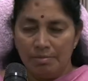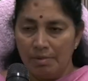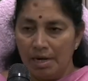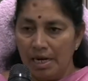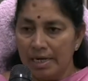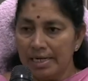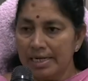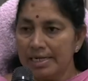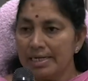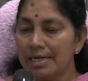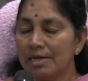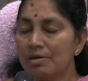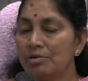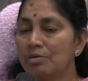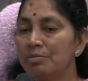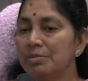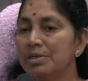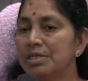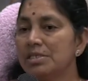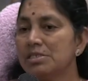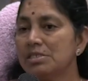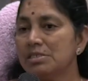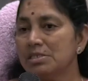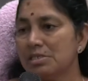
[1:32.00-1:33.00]
మాకెట్లాగో
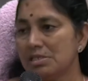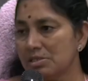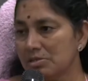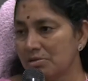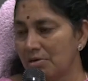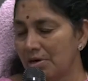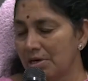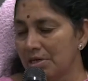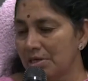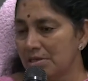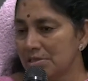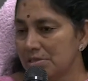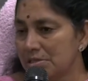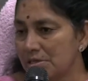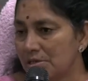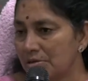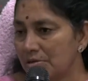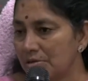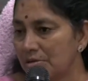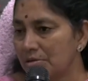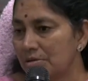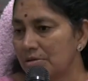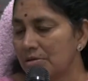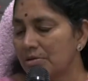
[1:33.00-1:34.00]
మినిస్టర్స్
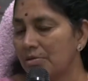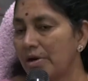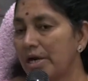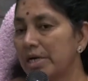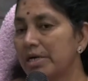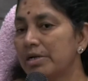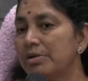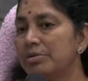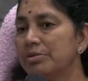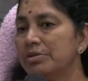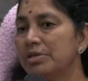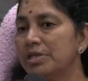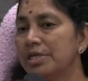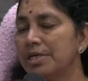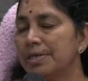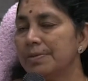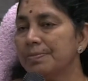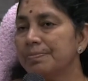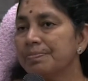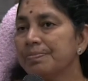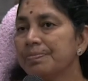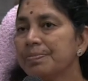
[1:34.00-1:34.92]
క్వార్టర్స్లో క్వార్టర్ ఉంది